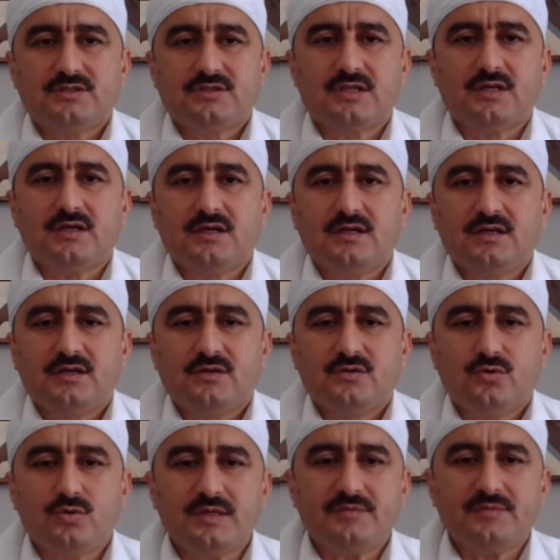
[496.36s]
İşte
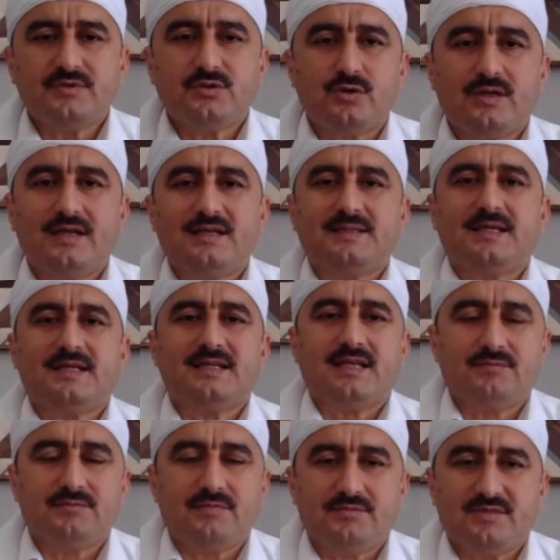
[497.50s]
o da bir kölelikten
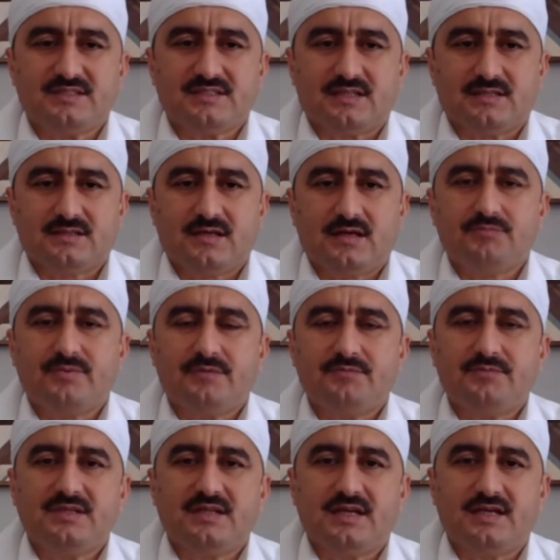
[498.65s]
gelme bir zat. Habba
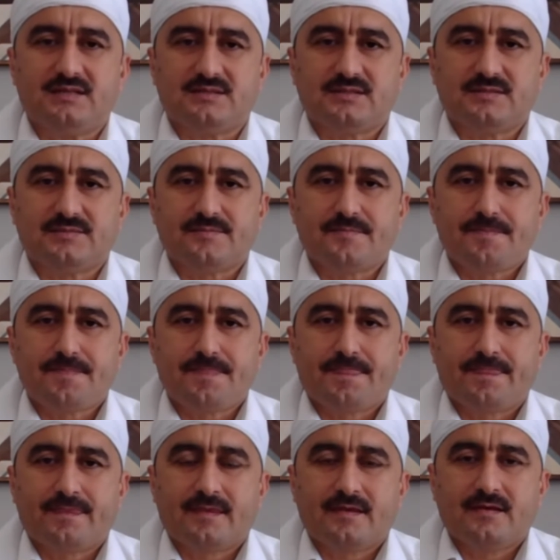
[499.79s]
bin Eret.
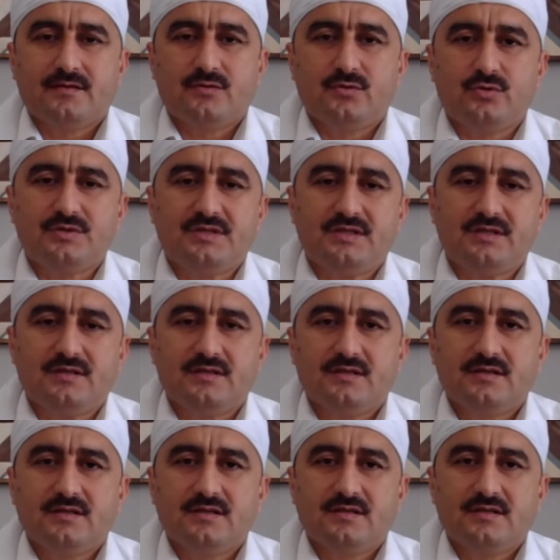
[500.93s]
Diyor ki
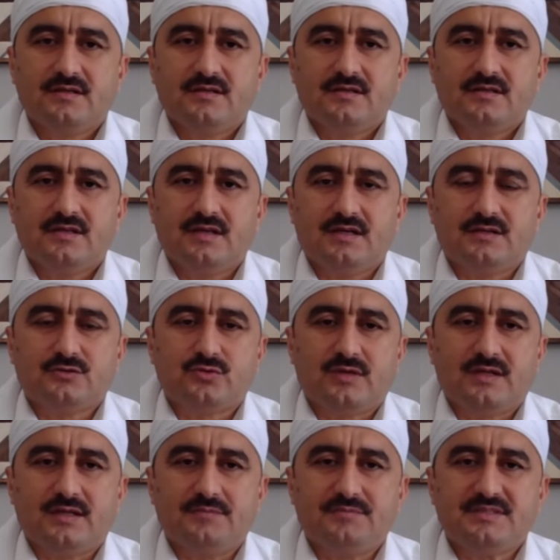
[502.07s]
ya
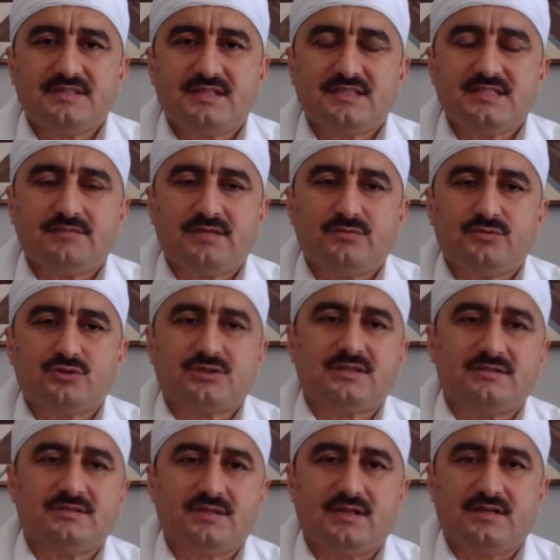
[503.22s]
Resulallah biz ne zaman bu
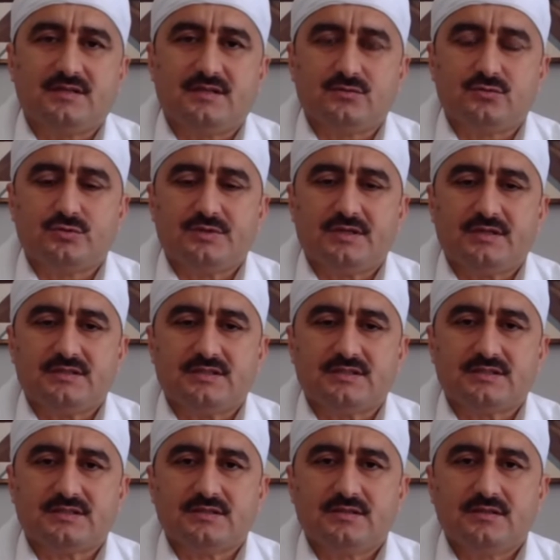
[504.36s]
sıkıntılardan
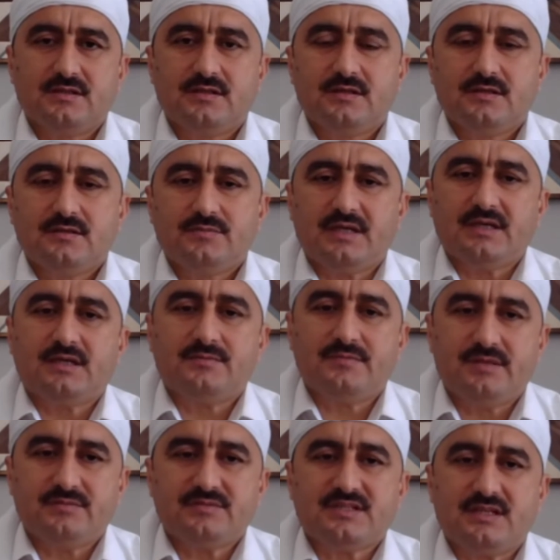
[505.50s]
kurtaracağız?
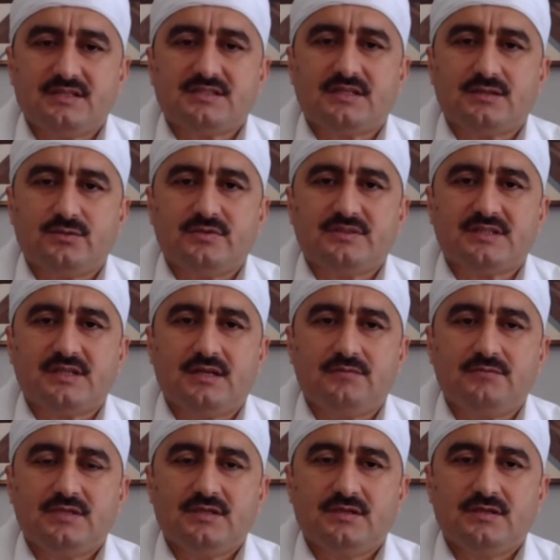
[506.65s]
Peygamberimiz aleyhissalatü vesselam
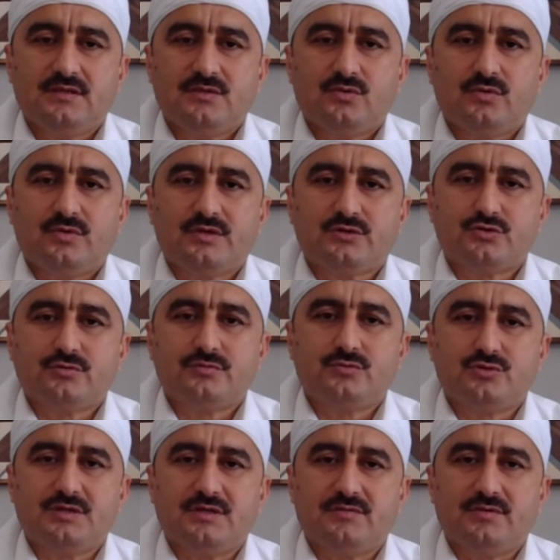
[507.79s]
ona şu
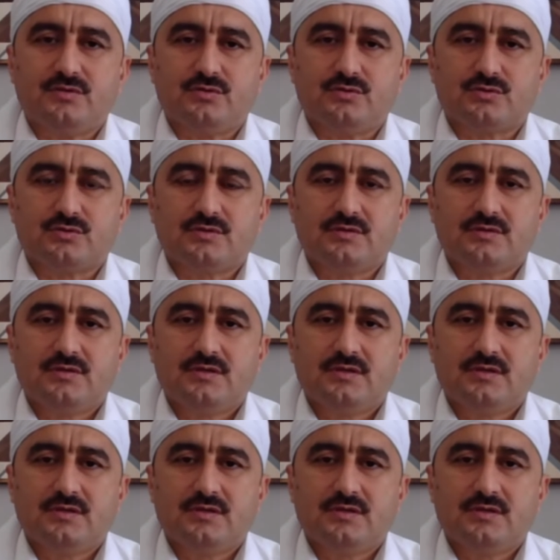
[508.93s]
müjdeyi veriyor.